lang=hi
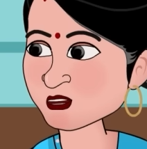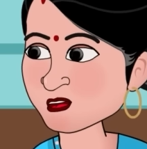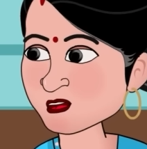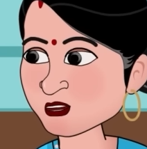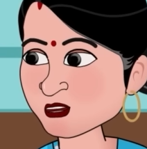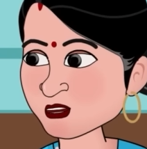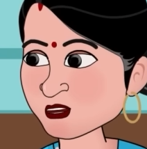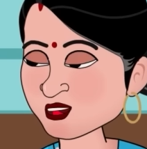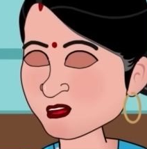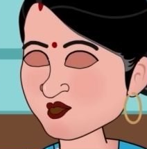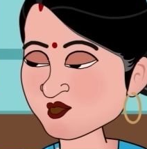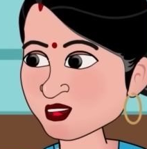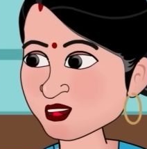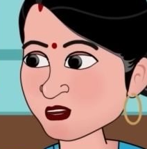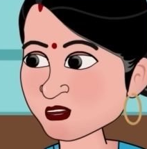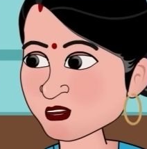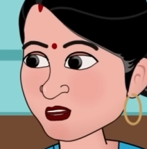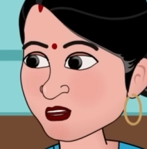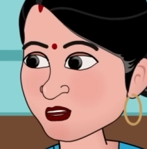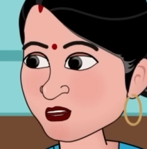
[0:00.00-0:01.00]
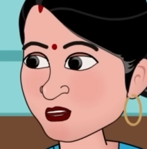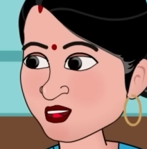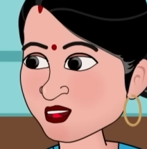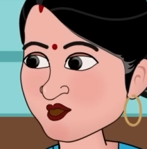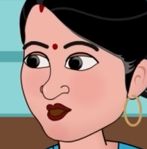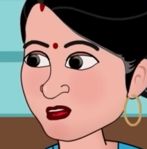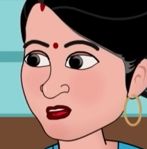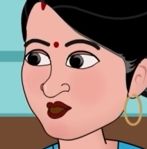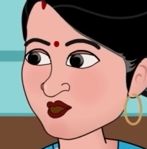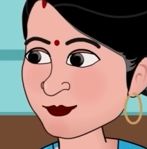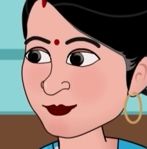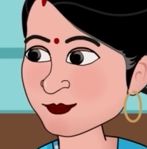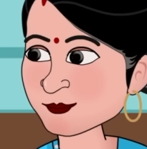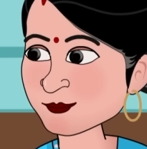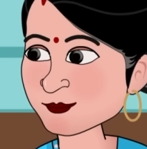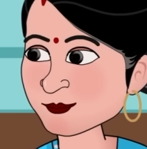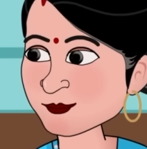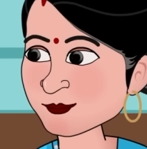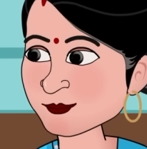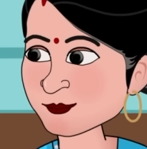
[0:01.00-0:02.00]
अरे पर इसमें खाने का क्या है
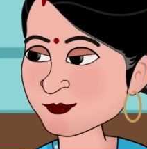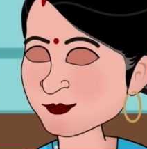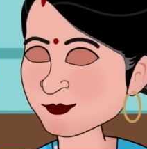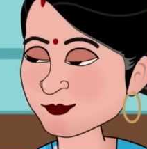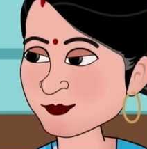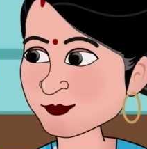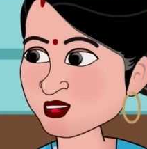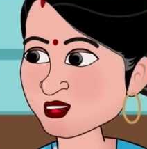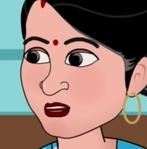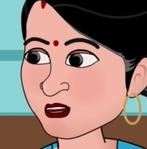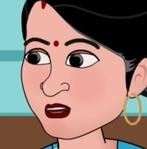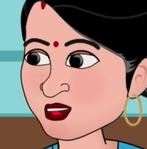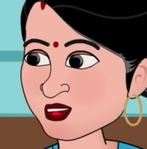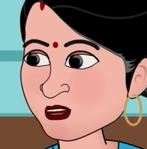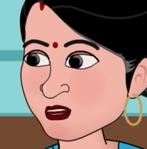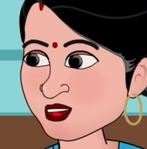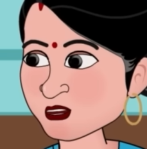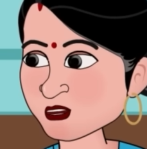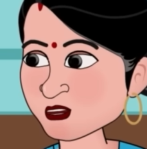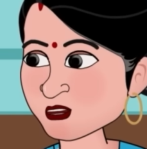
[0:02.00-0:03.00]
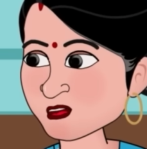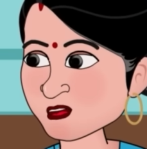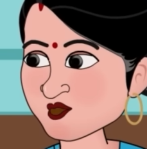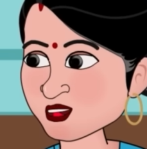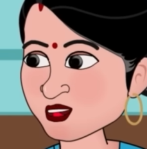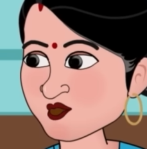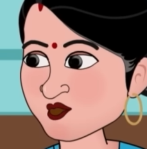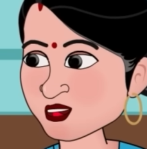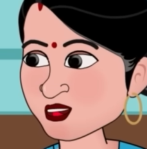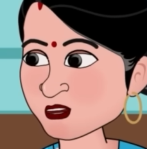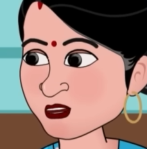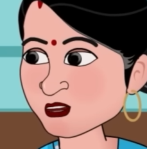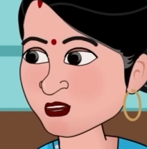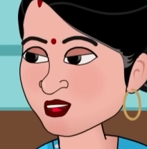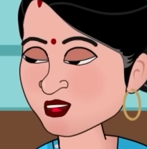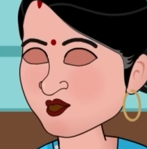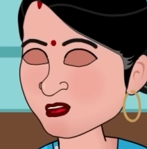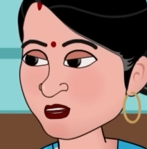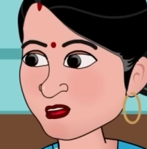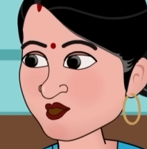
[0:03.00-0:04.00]
इतना सा खाना तो देख कर
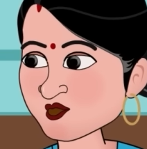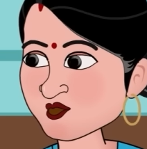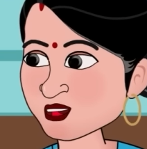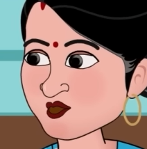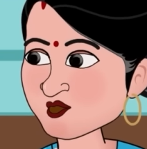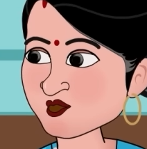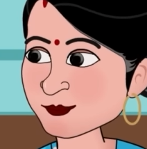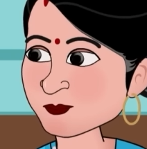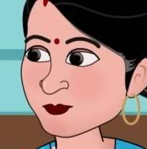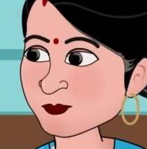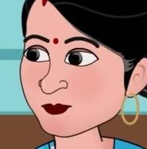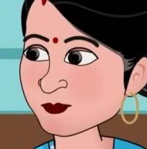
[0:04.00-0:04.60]
ही ख़त्म हो गया